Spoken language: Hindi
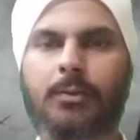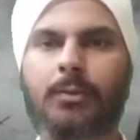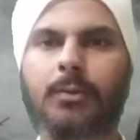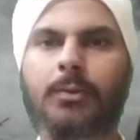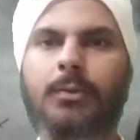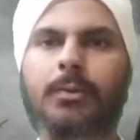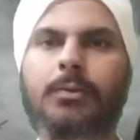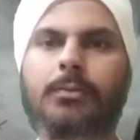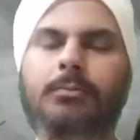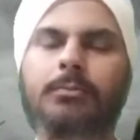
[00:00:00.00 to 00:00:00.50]

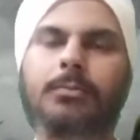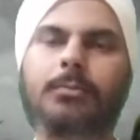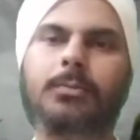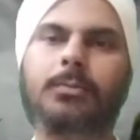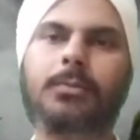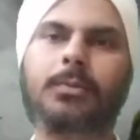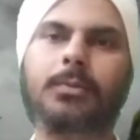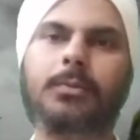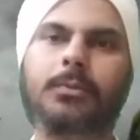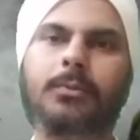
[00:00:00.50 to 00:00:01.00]
और
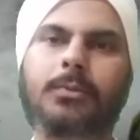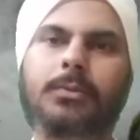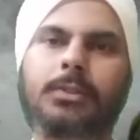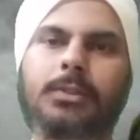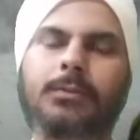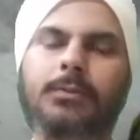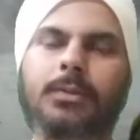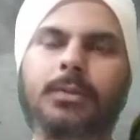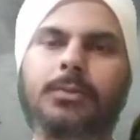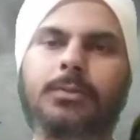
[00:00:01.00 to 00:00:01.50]

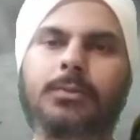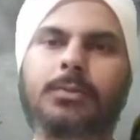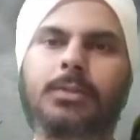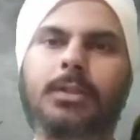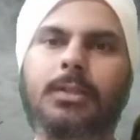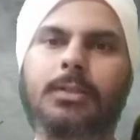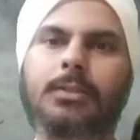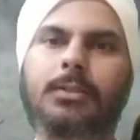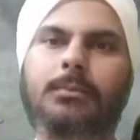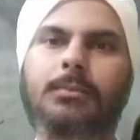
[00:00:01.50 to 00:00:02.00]
उसी वक्त
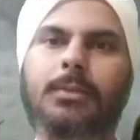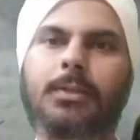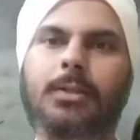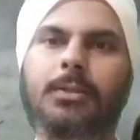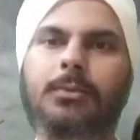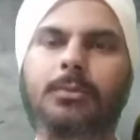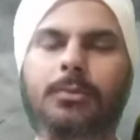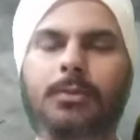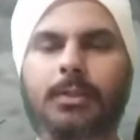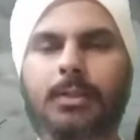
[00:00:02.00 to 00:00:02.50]
उसका सपना
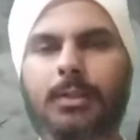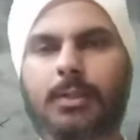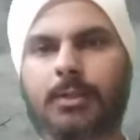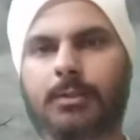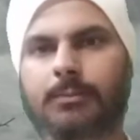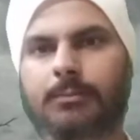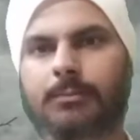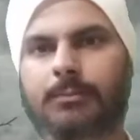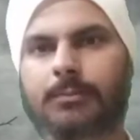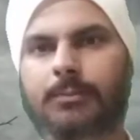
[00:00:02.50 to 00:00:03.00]
टूट गया
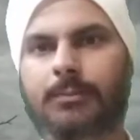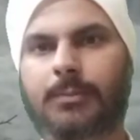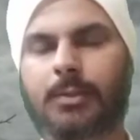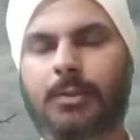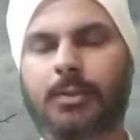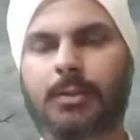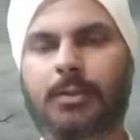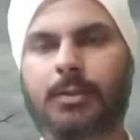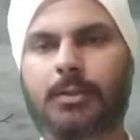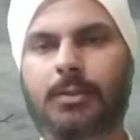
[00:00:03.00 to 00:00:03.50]

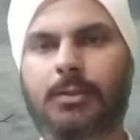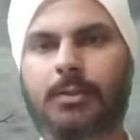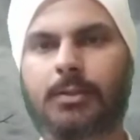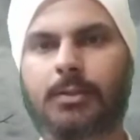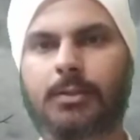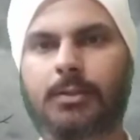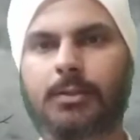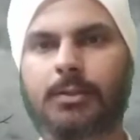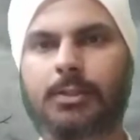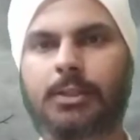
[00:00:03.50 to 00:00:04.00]

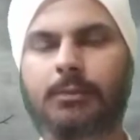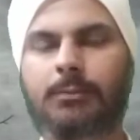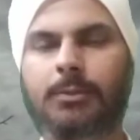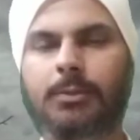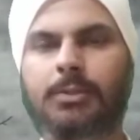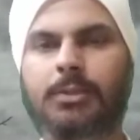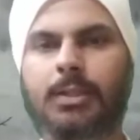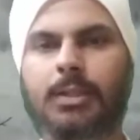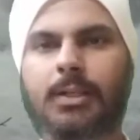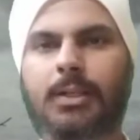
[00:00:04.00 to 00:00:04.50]
जब
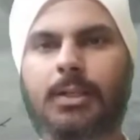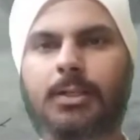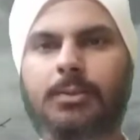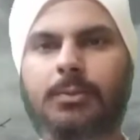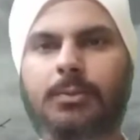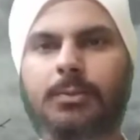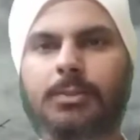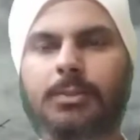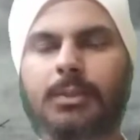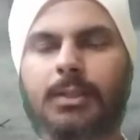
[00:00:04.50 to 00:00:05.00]
वो जागा
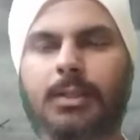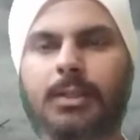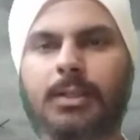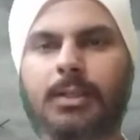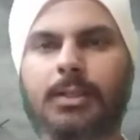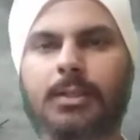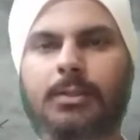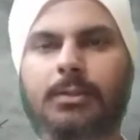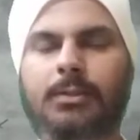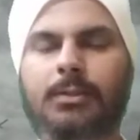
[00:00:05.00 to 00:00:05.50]
तो उसने
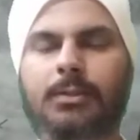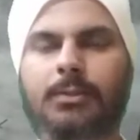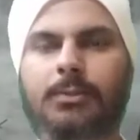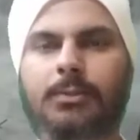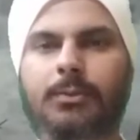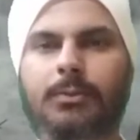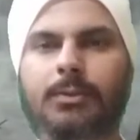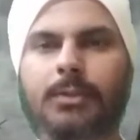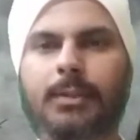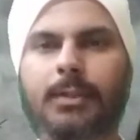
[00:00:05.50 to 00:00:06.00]

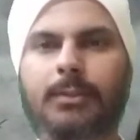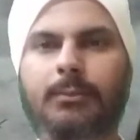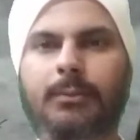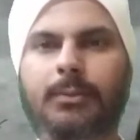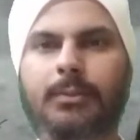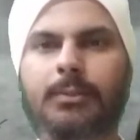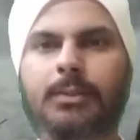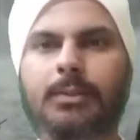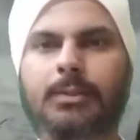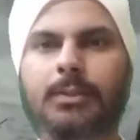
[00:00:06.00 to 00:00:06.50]
सोचा कि
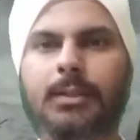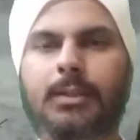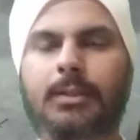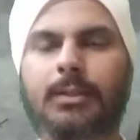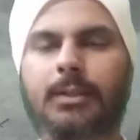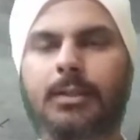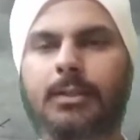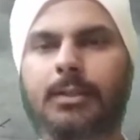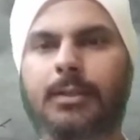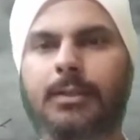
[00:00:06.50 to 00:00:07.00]
वो तितली
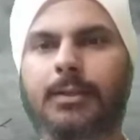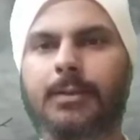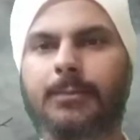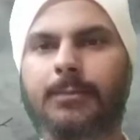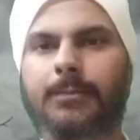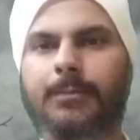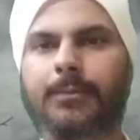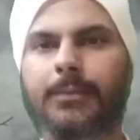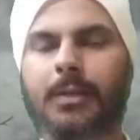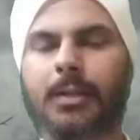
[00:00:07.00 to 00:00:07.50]
कहाँ गई
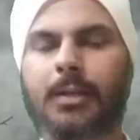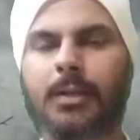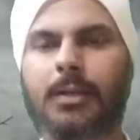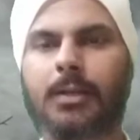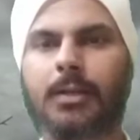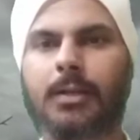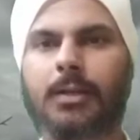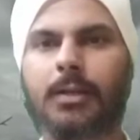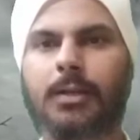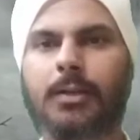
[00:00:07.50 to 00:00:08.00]

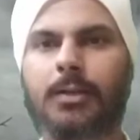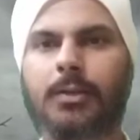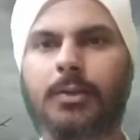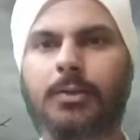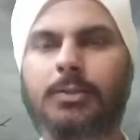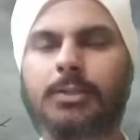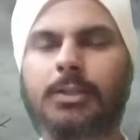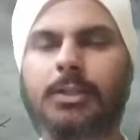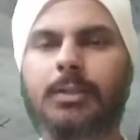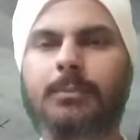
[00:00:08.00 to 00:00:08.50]

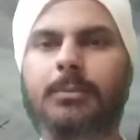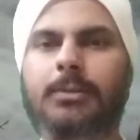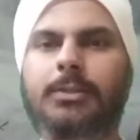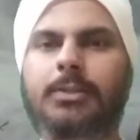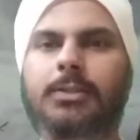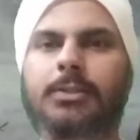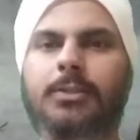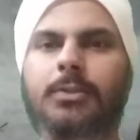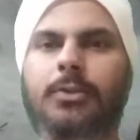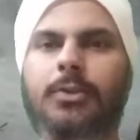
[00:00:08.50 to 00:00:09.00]
उसने अपने
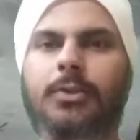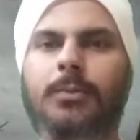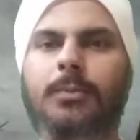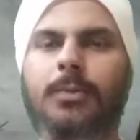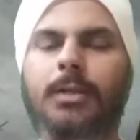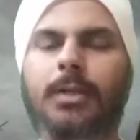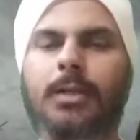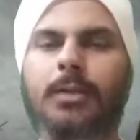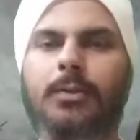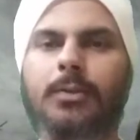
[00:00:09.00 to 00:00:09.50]
शिष्यों को
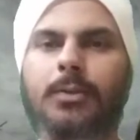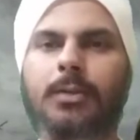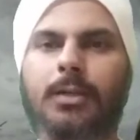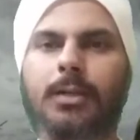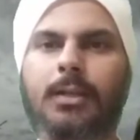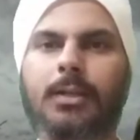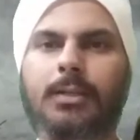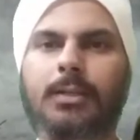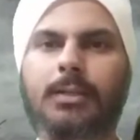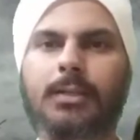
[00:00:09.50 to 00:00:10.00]
बुलाया और
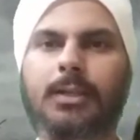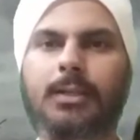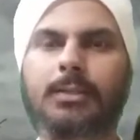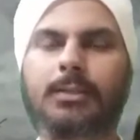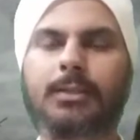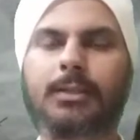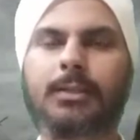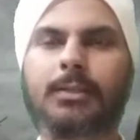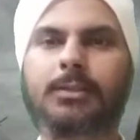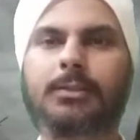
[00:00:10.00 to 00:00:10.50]
कहा कि
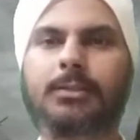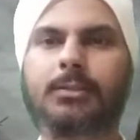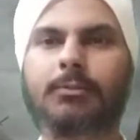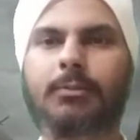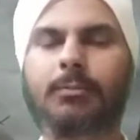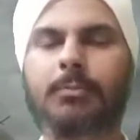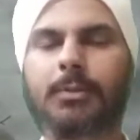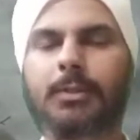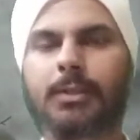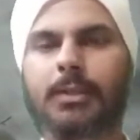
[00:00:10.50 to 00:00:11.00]
ऐसे एक
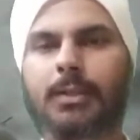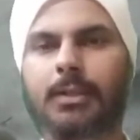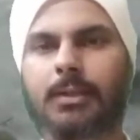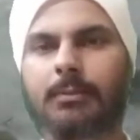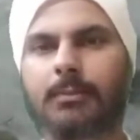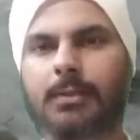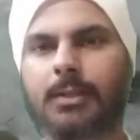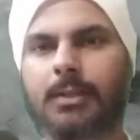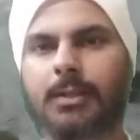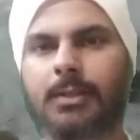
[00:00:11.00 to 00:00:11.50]
स्वप्न
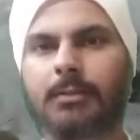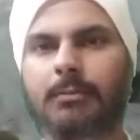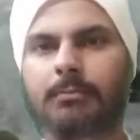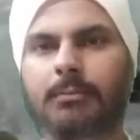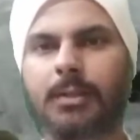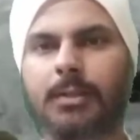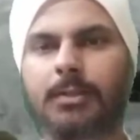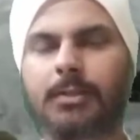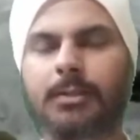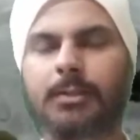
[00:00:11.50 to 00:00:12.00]
देखा मैंने
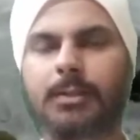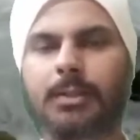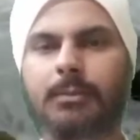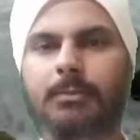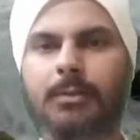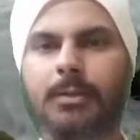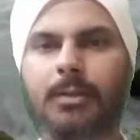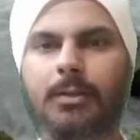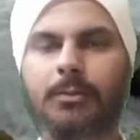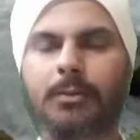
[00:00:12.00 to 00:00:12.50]
मैं तितली
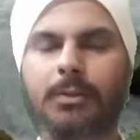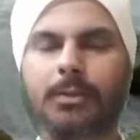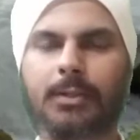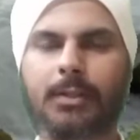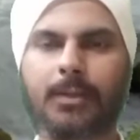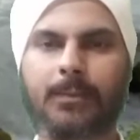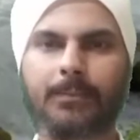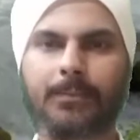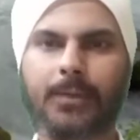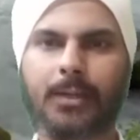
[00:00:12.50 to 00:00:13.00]
बना हुआ
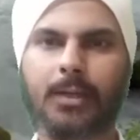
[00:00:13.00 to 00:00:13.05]
था